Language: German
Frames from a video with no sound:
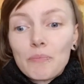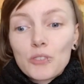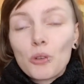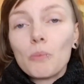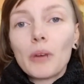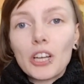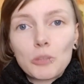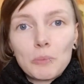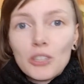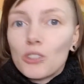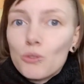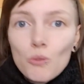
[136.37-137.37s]
zum
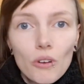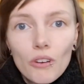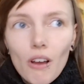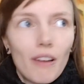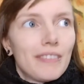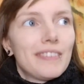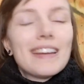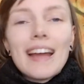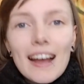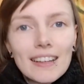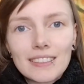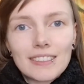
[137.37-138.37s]
Beispiel nur noch
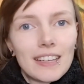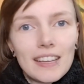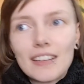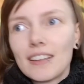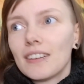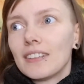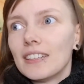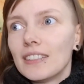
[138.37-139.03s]
nachts gehe